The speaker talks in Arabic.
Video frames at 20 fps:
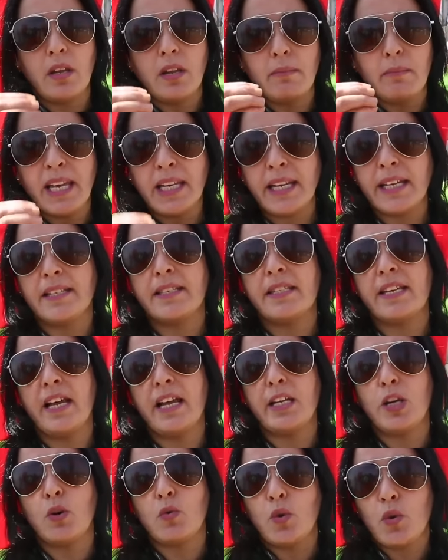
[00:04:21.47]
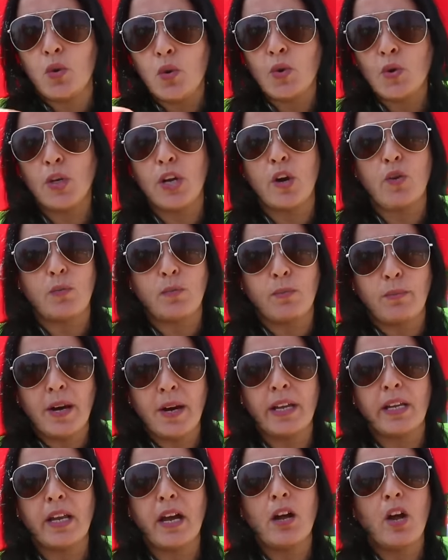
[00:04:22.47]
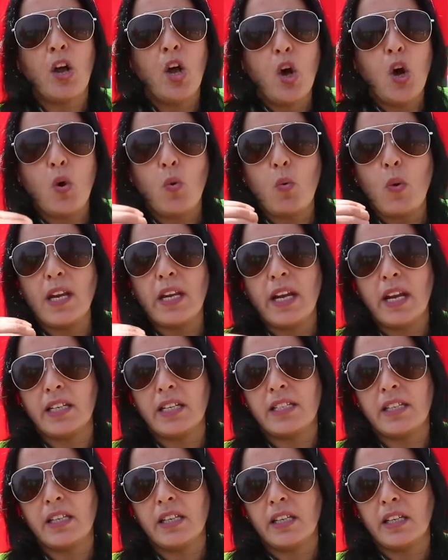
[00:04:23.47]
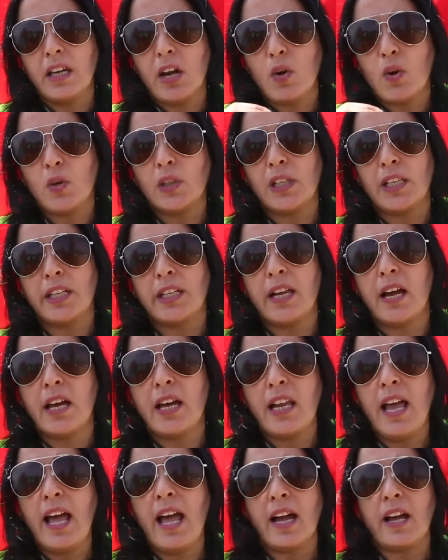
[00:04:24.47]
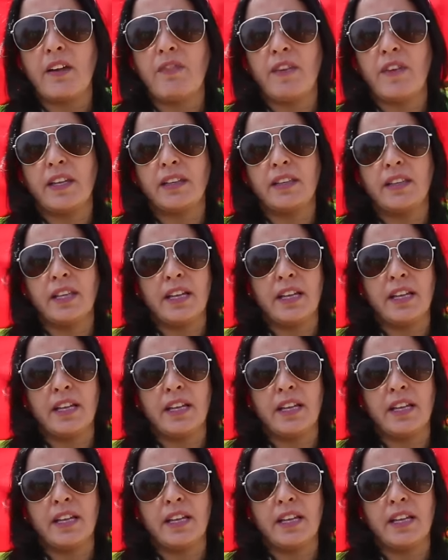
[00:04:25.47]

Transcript: الملك ديالنا وخونا وبانا هو اللي غادي ياخذ لنا الحق في هاد